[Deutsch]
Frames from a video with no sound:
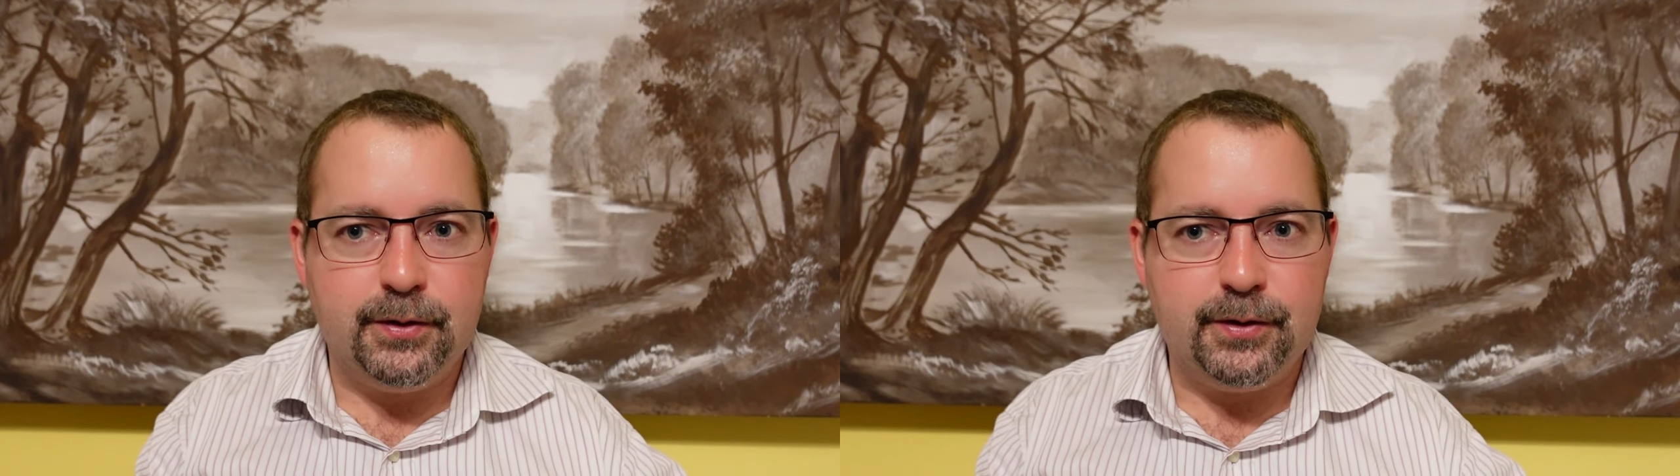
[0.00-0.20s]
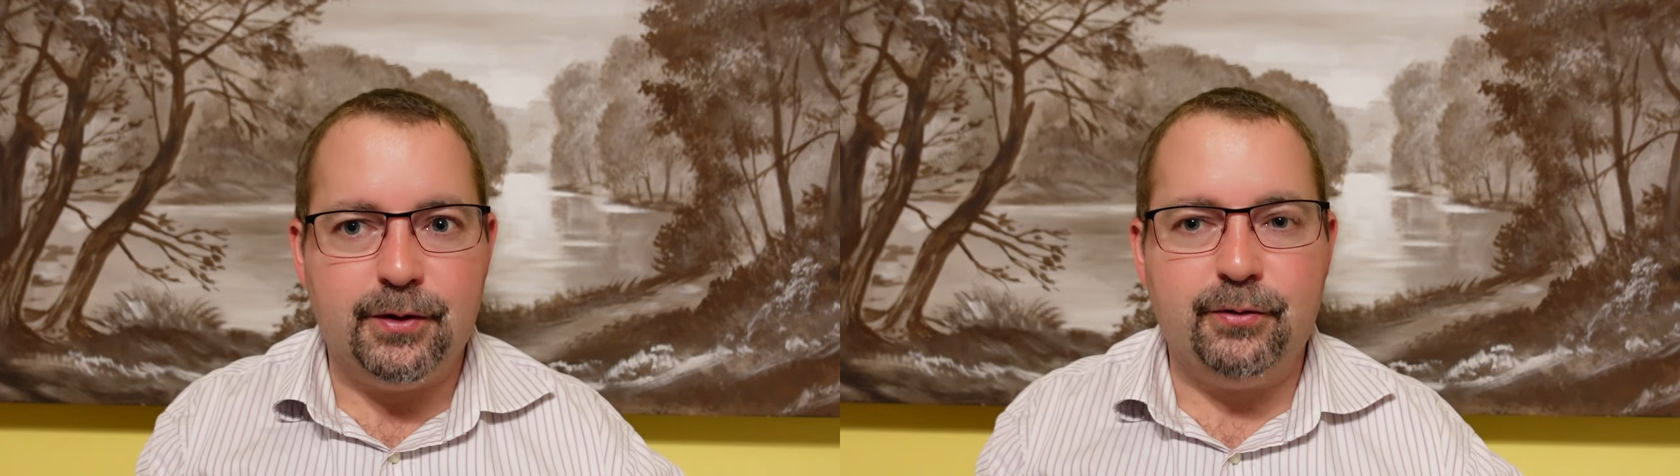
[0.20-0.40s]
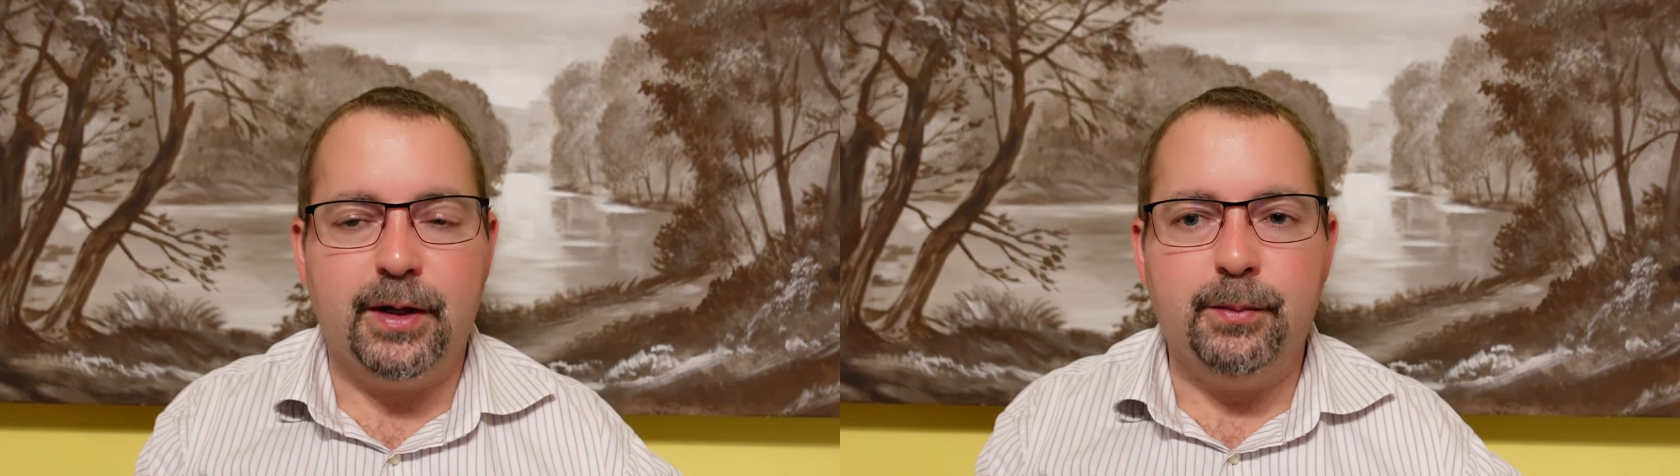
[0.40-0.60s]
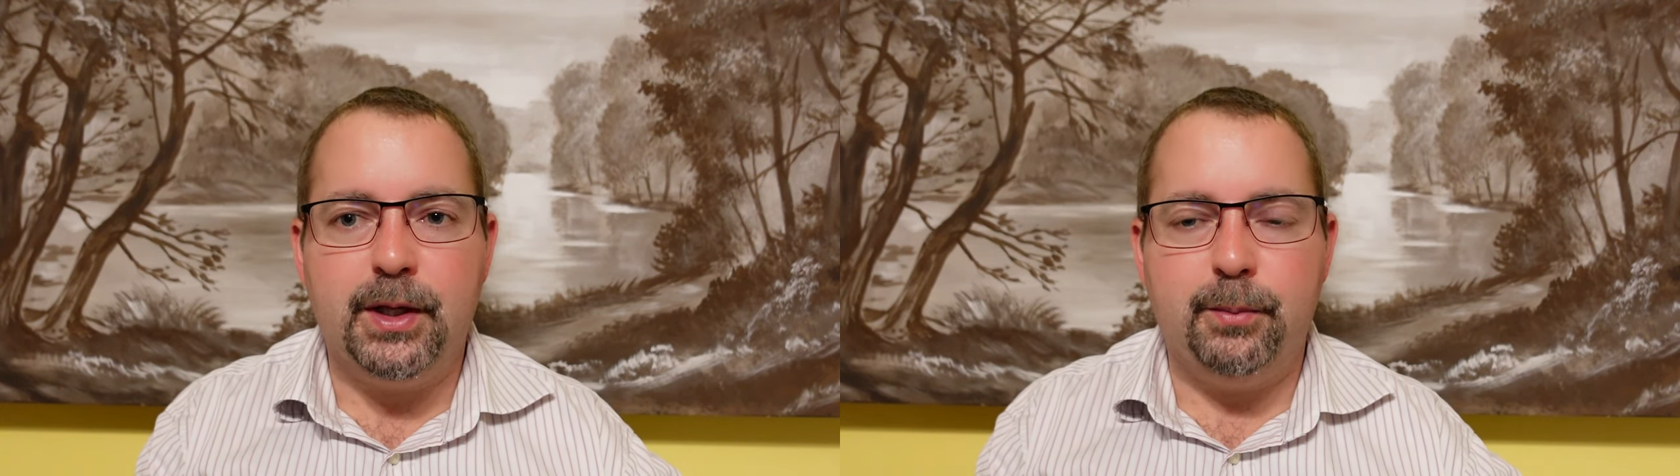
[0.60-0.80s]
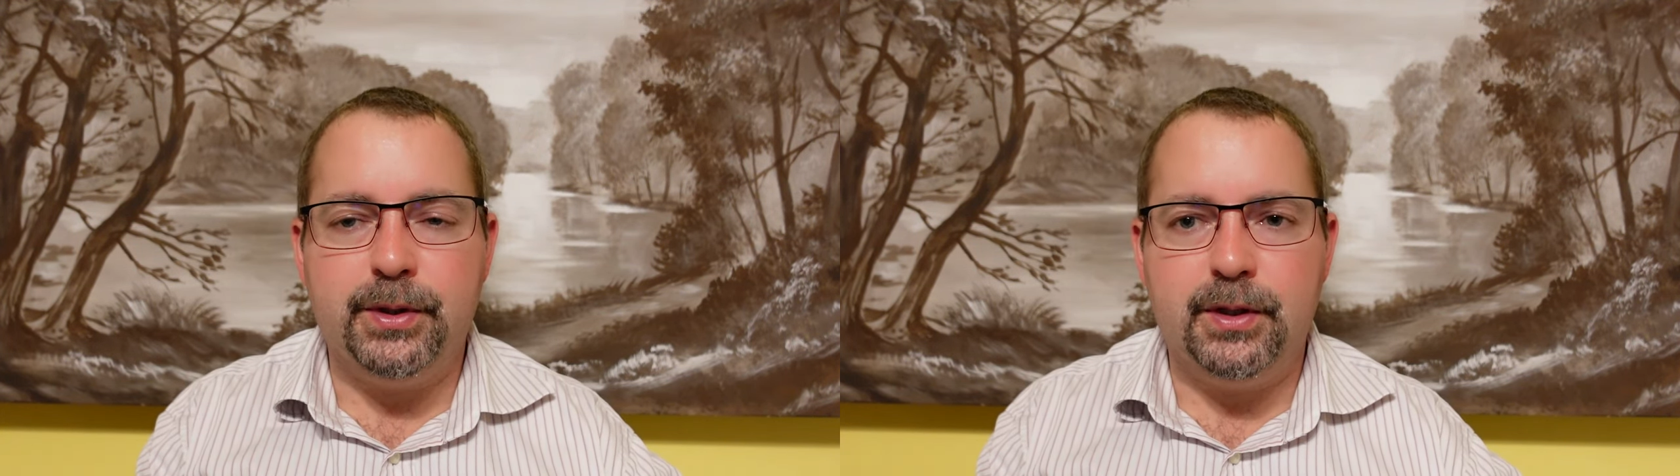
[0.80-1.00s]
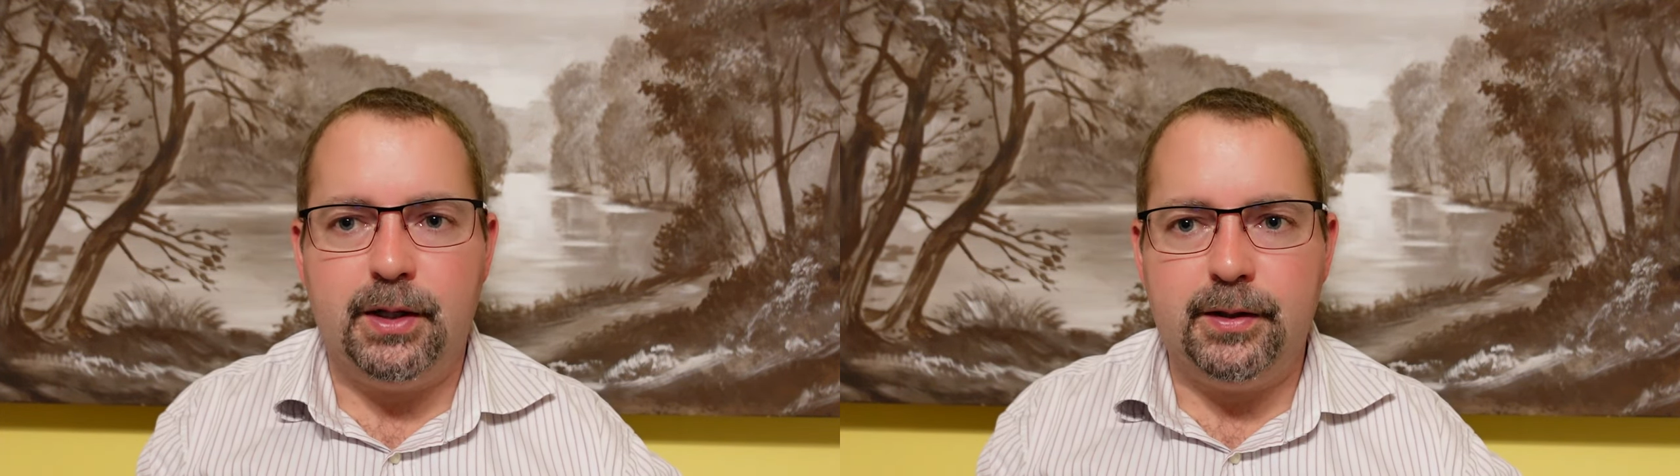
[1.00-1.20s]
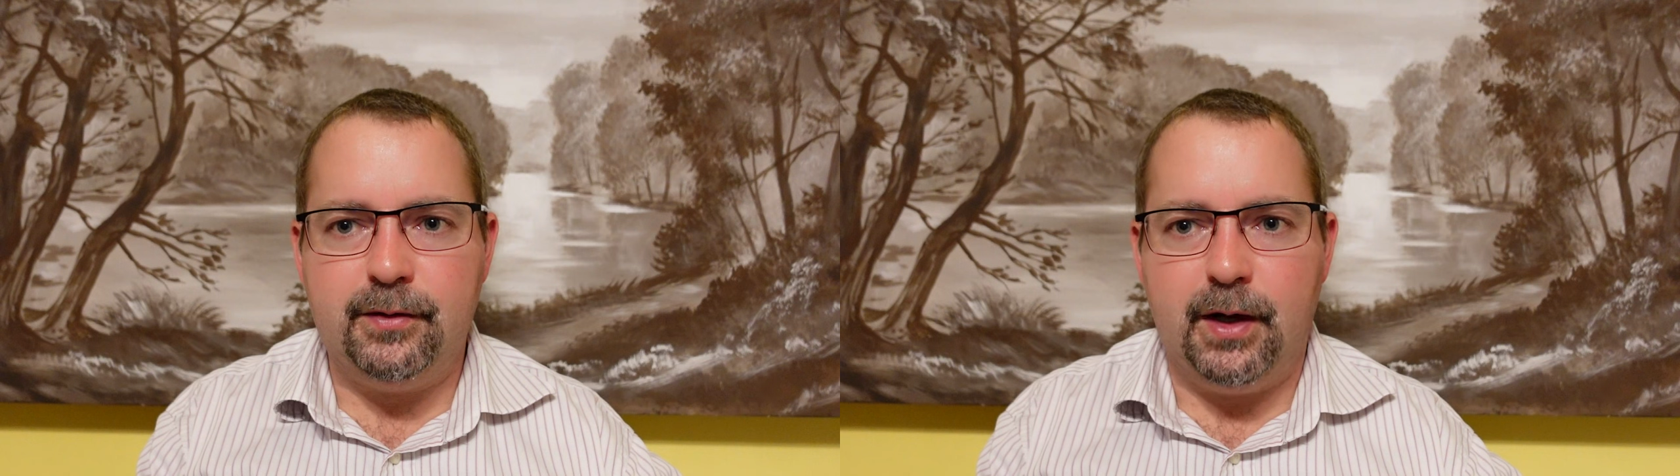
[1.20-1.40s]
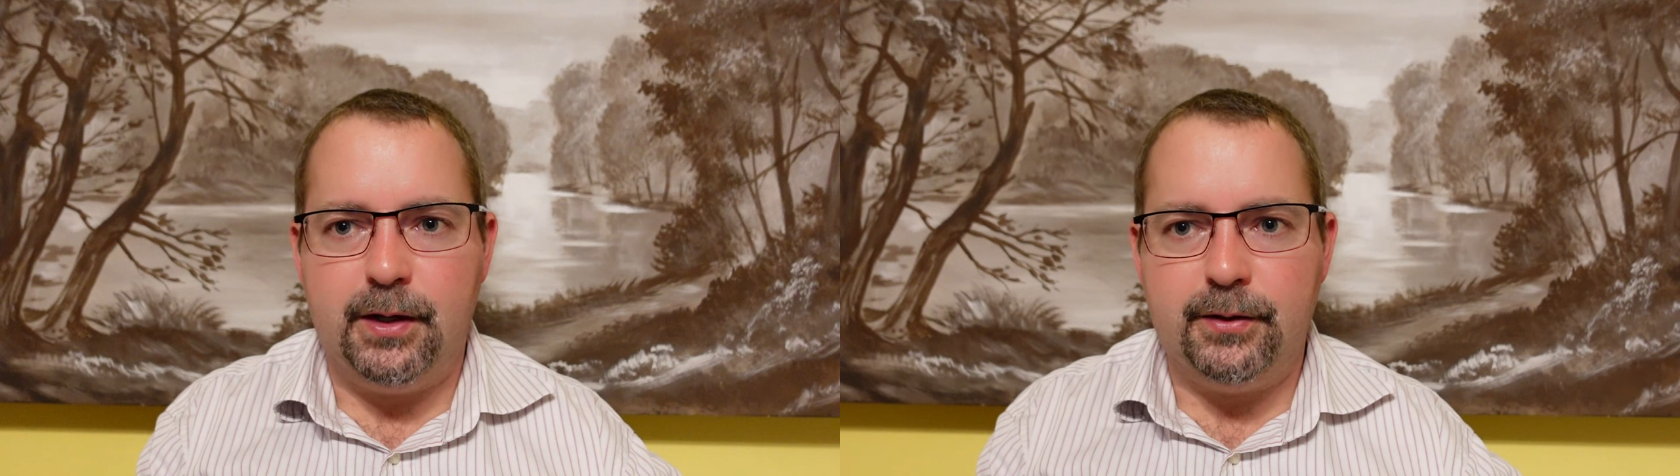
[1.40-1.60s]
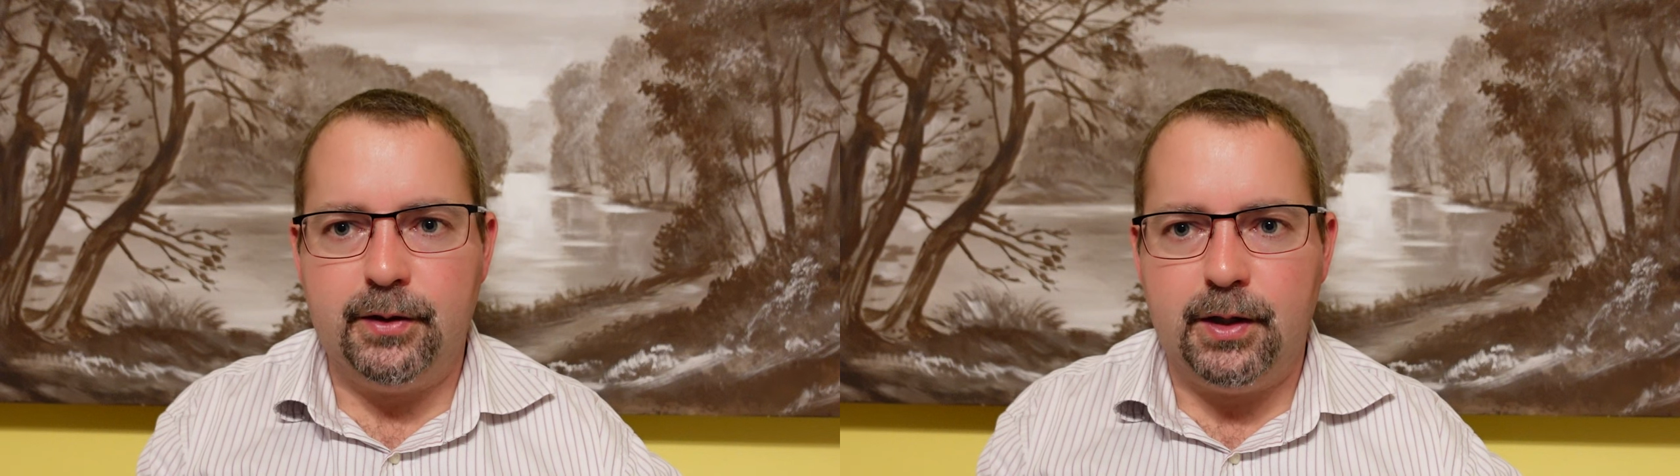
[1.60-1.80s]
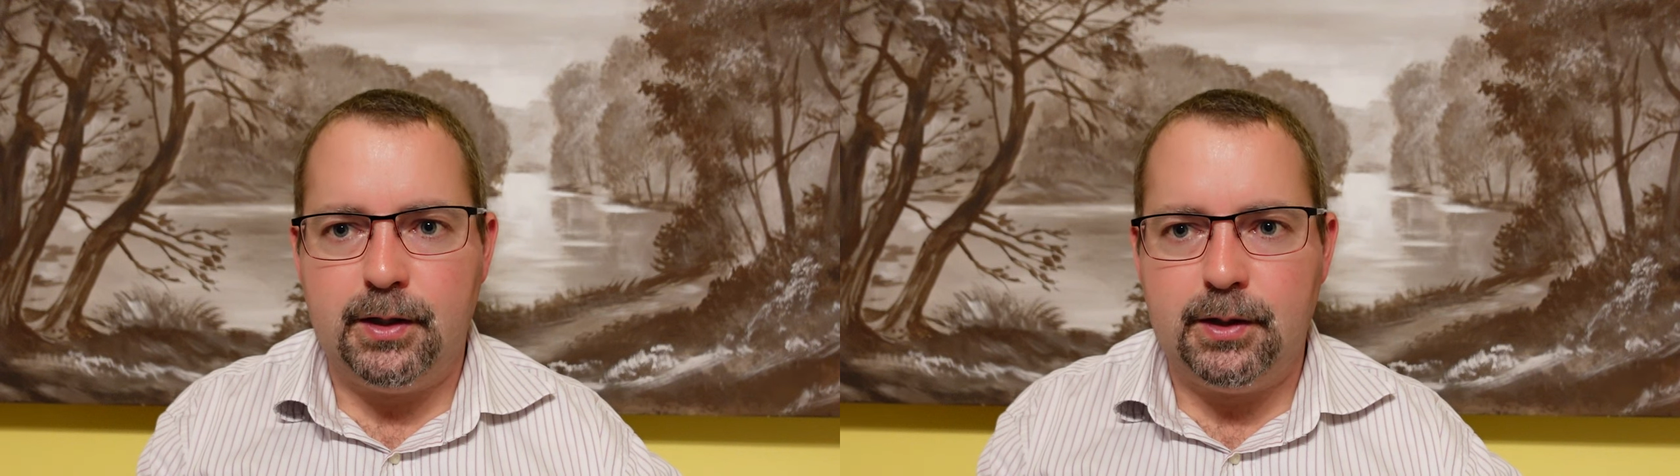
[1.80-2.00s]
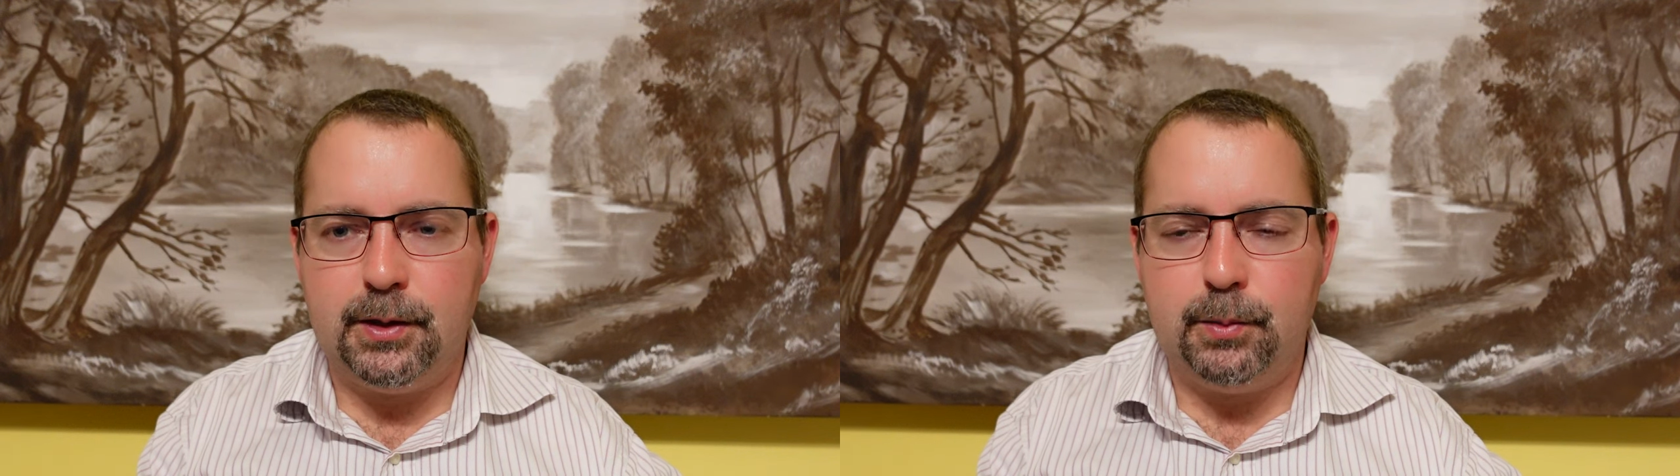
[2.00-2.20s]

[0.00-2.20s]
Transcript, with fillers: das Fremdkapital zahlen äh,